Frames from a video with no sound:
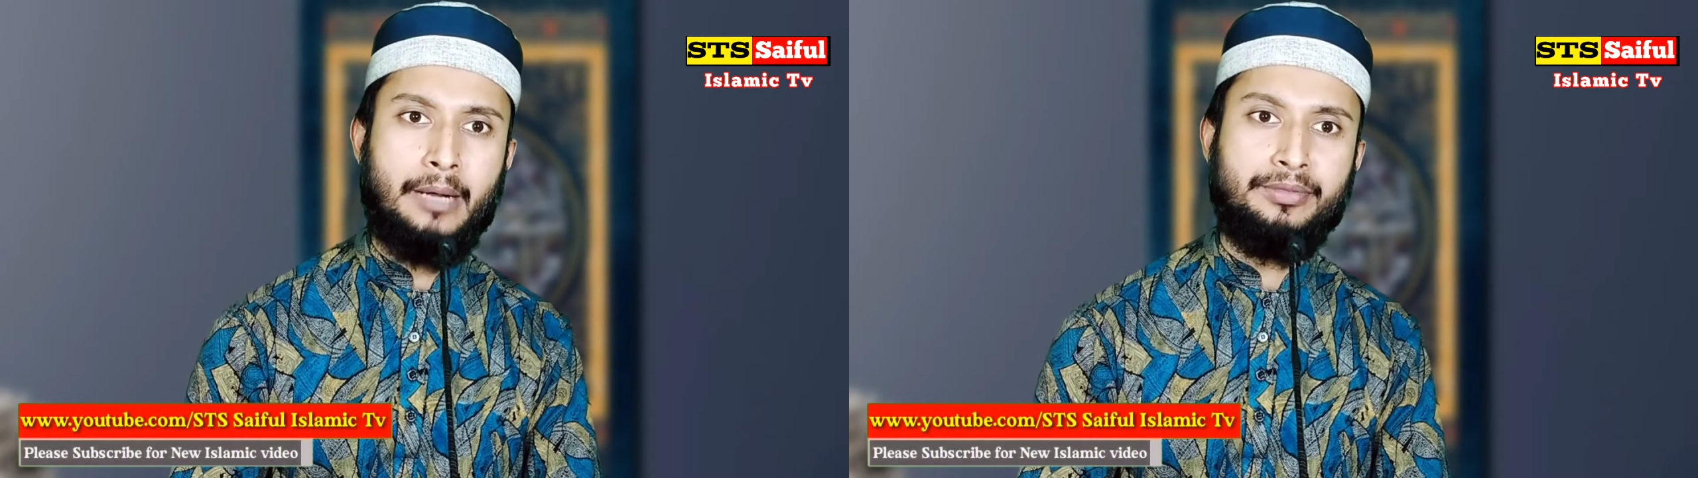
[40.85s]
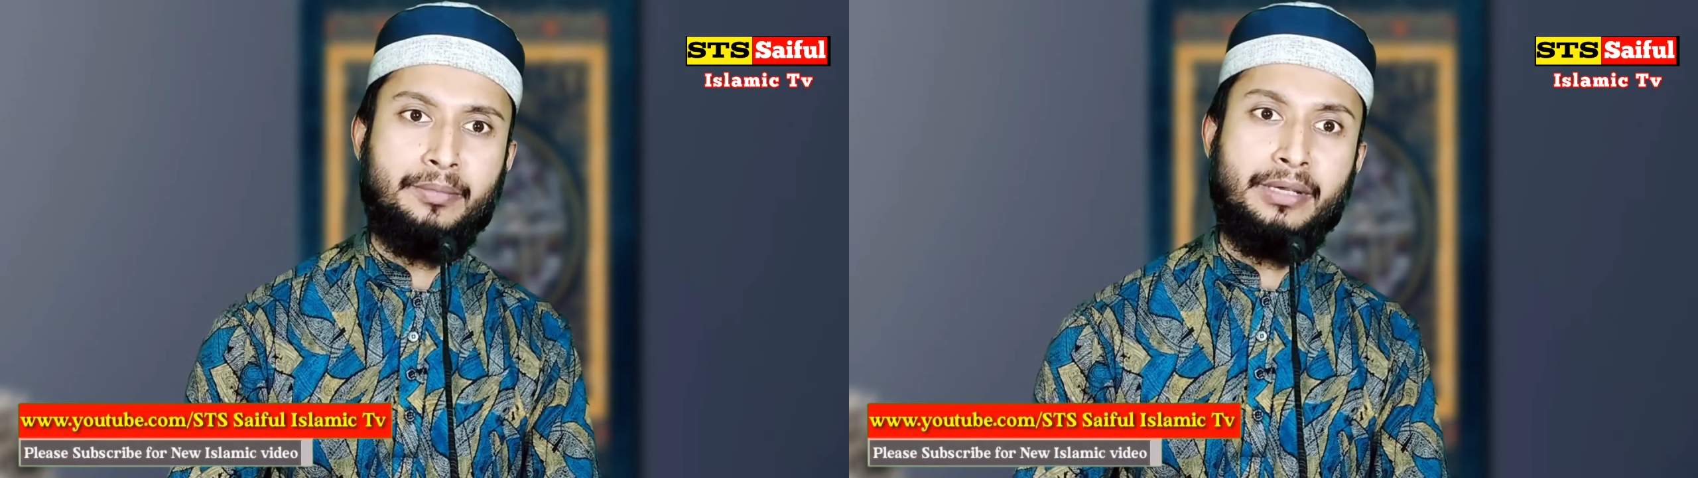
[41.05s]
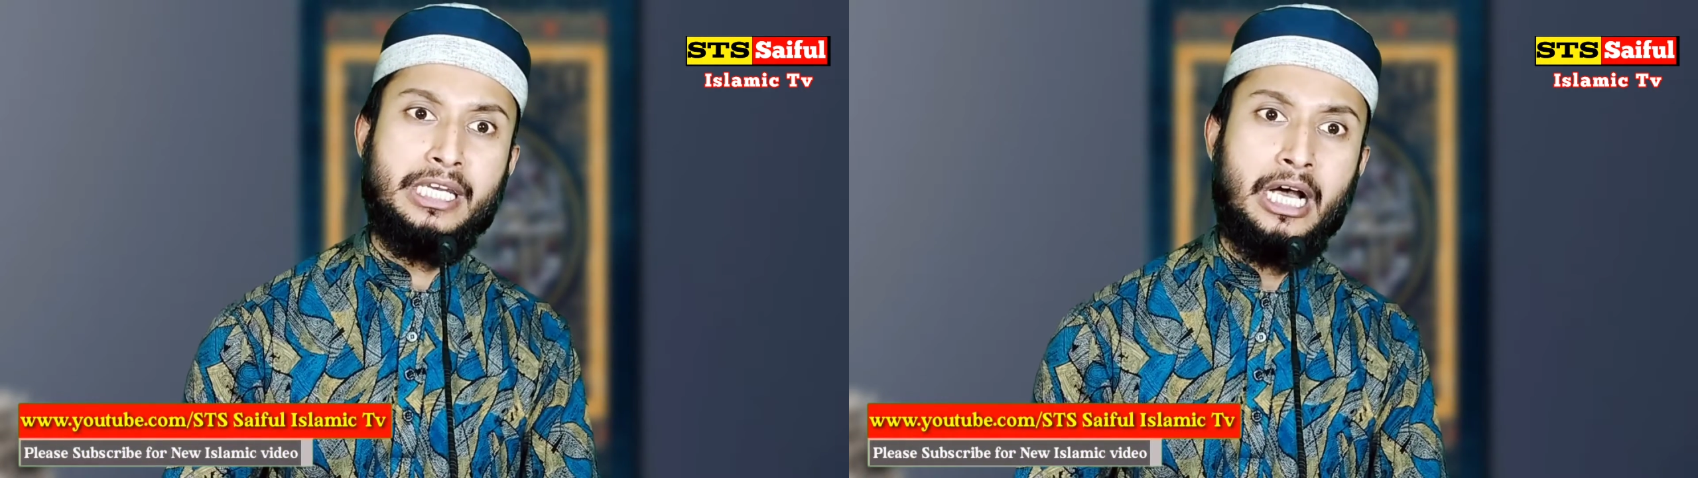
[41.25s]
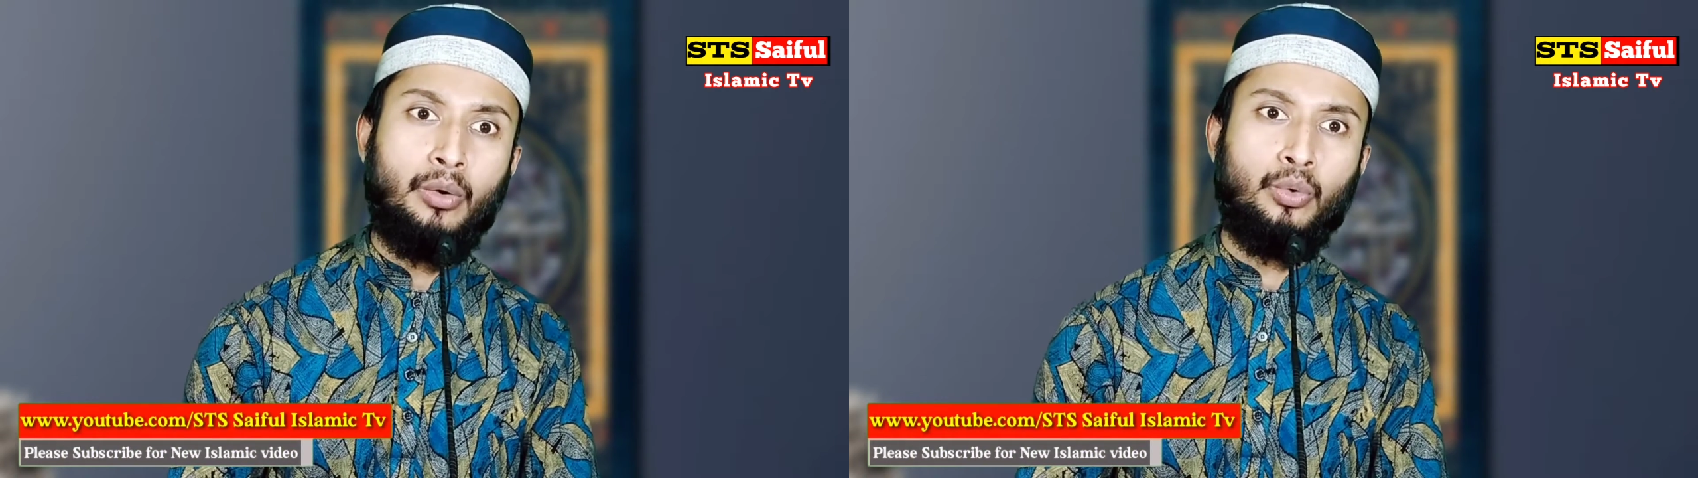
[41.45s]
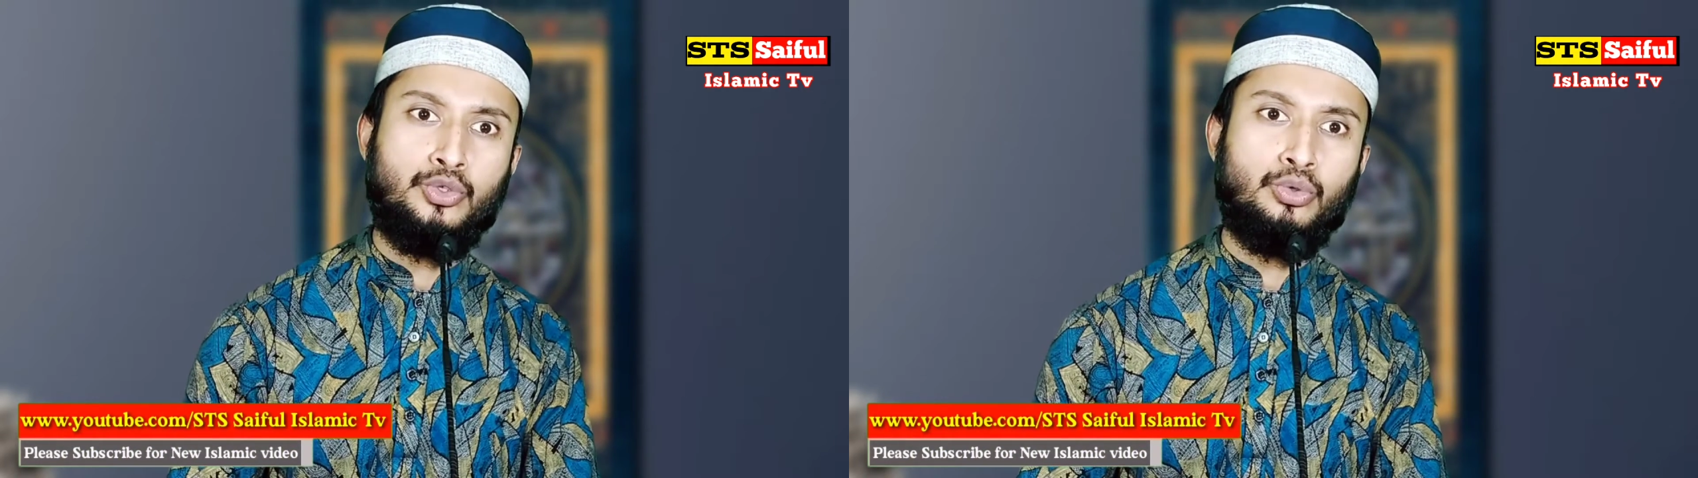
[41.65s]
আপনি বিনা
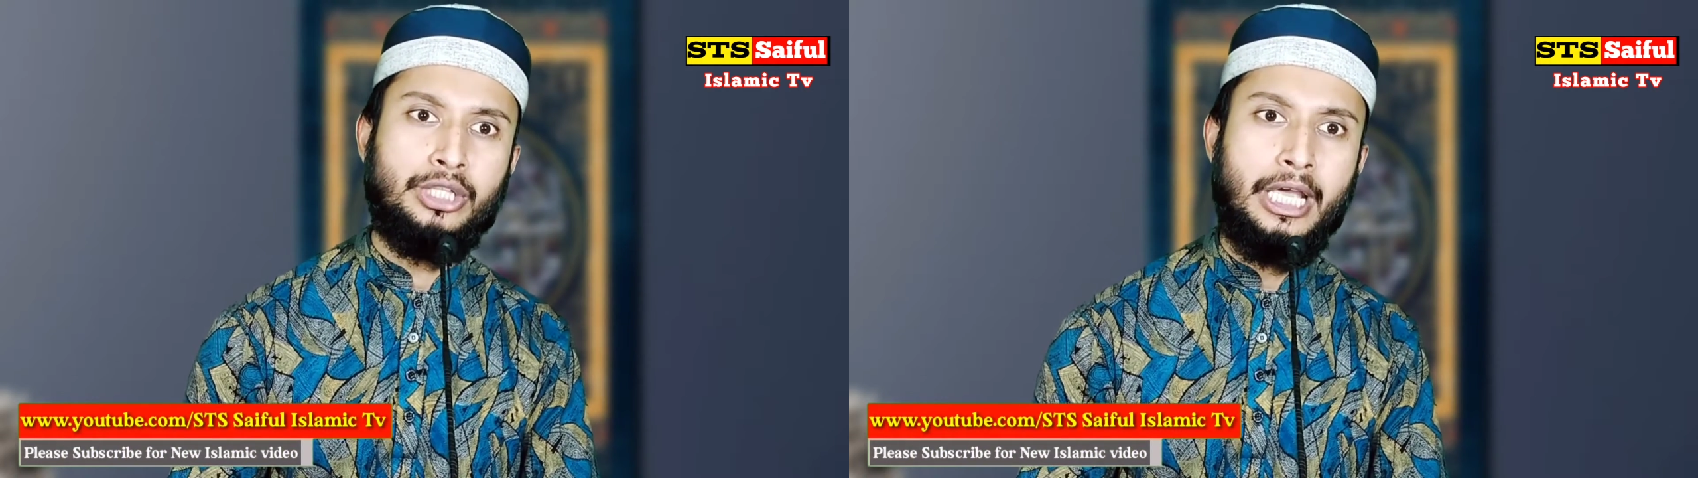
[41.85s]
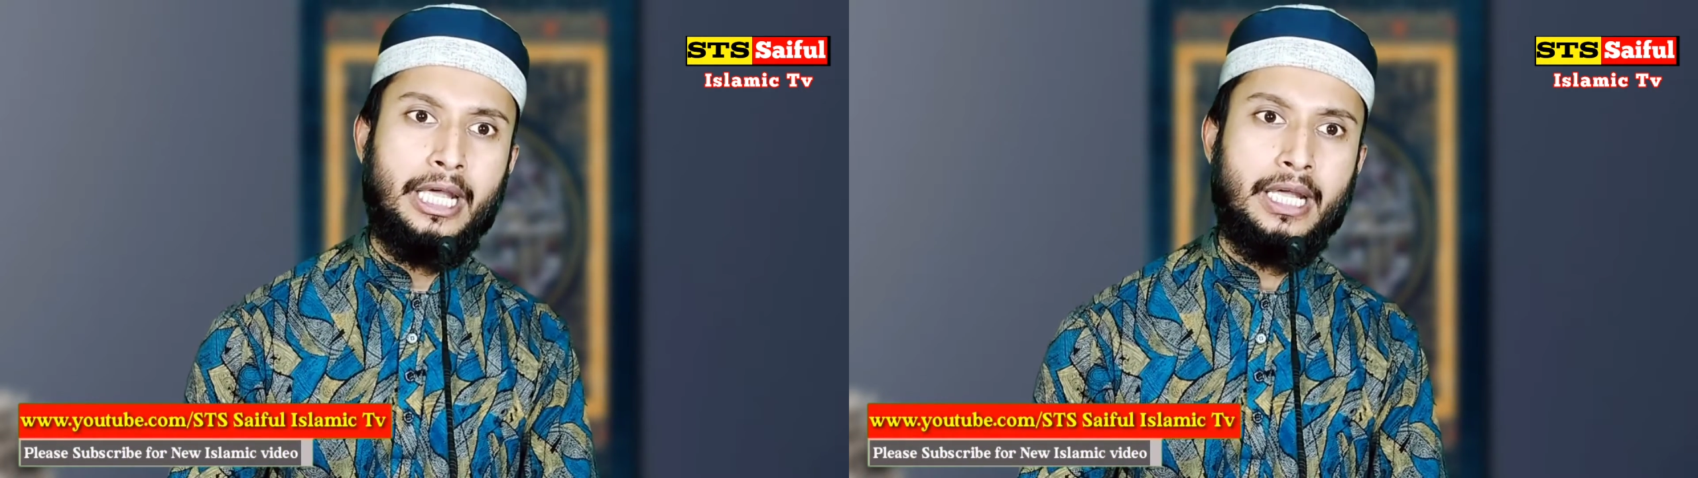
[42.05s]
উজুতে